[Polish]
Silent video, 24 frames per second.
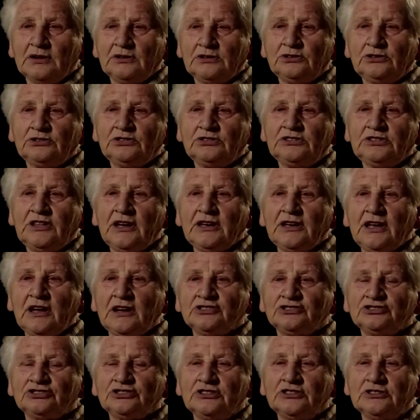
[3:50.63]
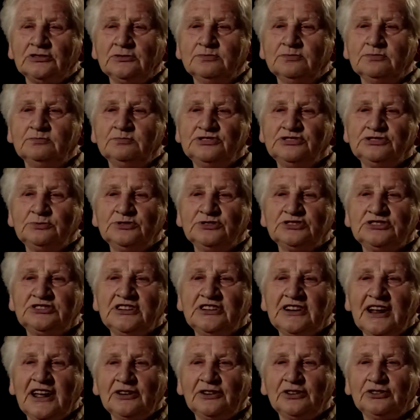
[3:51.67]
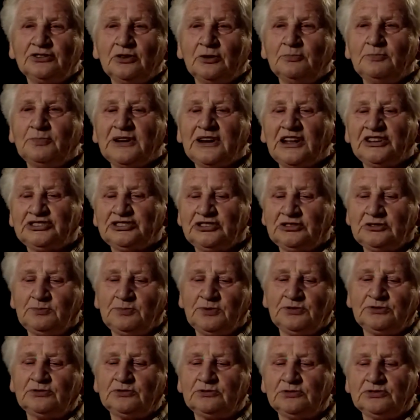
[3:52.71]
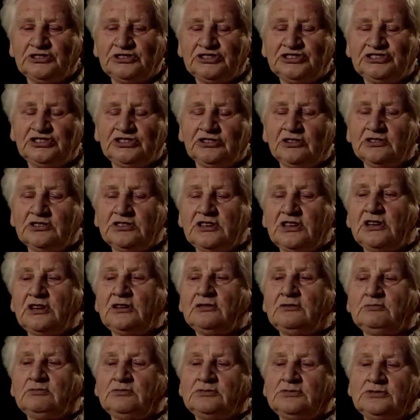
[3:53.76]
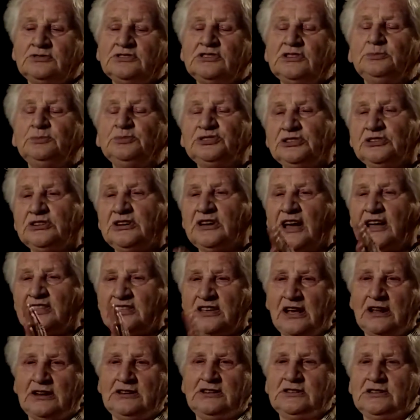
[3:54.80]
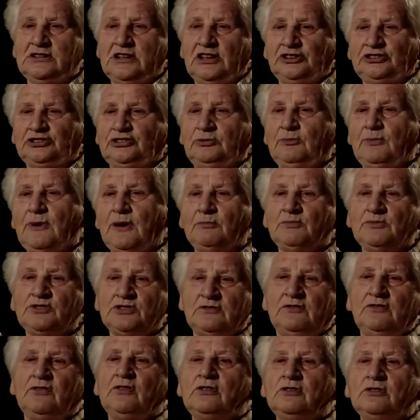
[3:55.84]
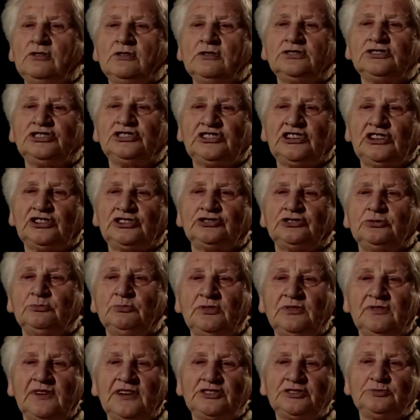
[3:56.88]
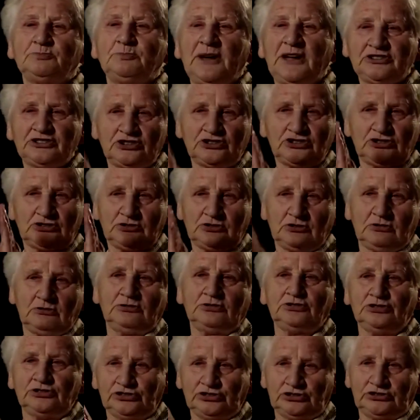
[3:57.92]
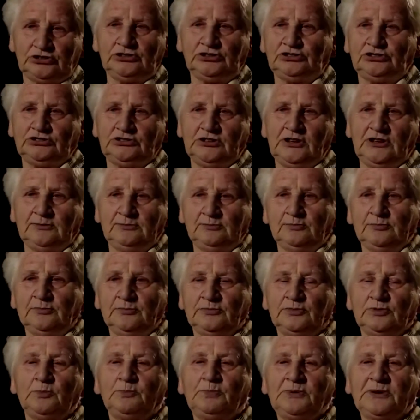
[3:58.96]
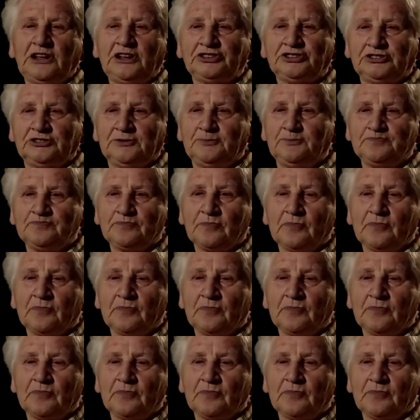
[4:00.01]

No to tak jak szli. Myśmy szli rano do pracy, po drugiej stronie to Niemcy ganiali nas, że mamy nie wolno się zatrzymywać, patrzeć, tylko iść, iść, nie, do pracy.